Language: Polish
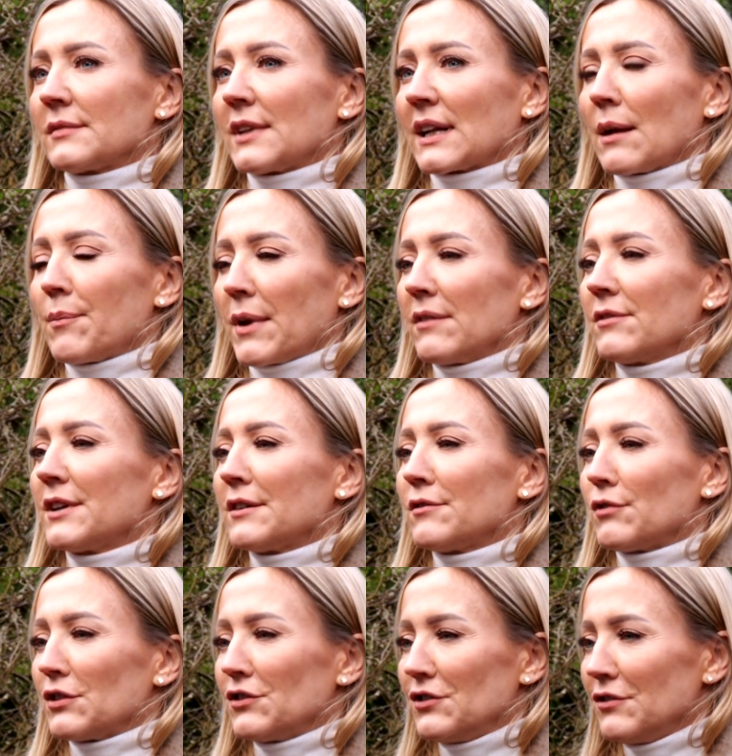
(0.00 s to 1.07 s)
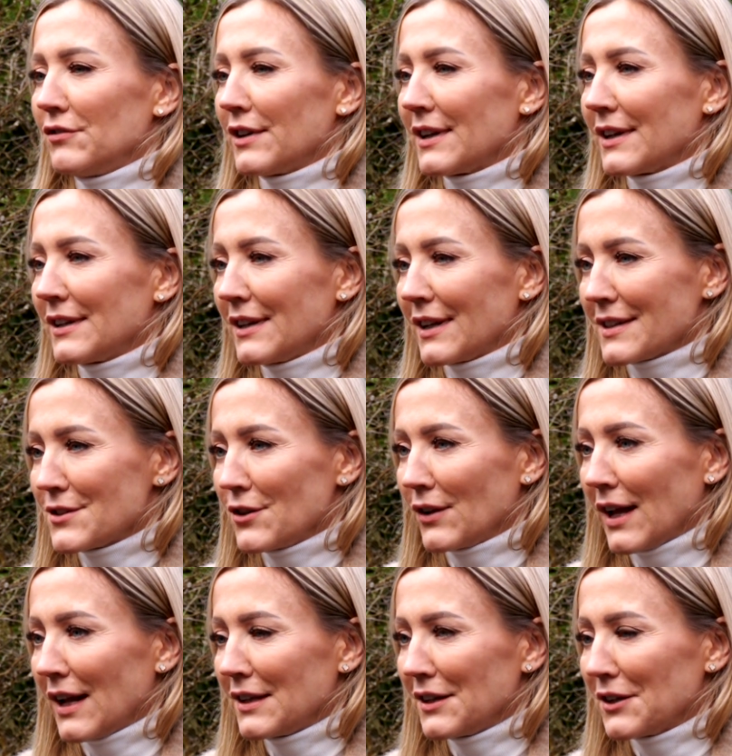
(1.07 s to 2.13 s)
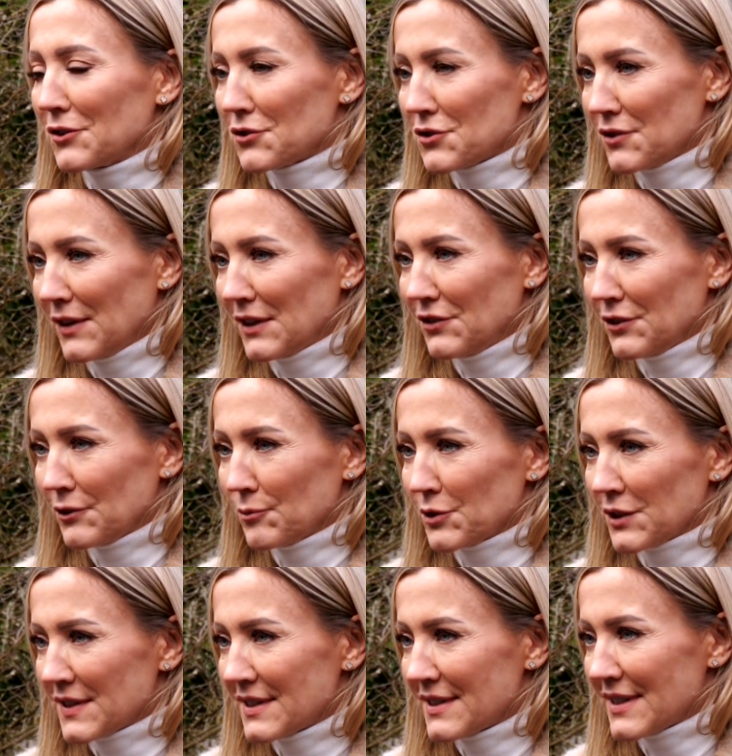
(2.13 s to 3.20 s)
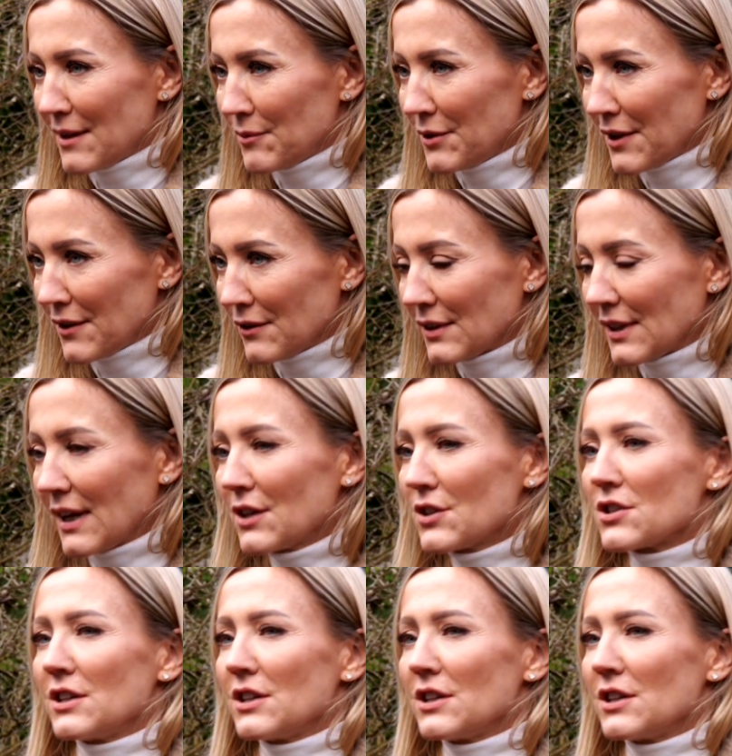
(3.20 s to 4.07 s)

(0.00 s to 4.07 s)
tak naprawdę właściwie i racjonalnie odżywiać się przez cały rok, tak?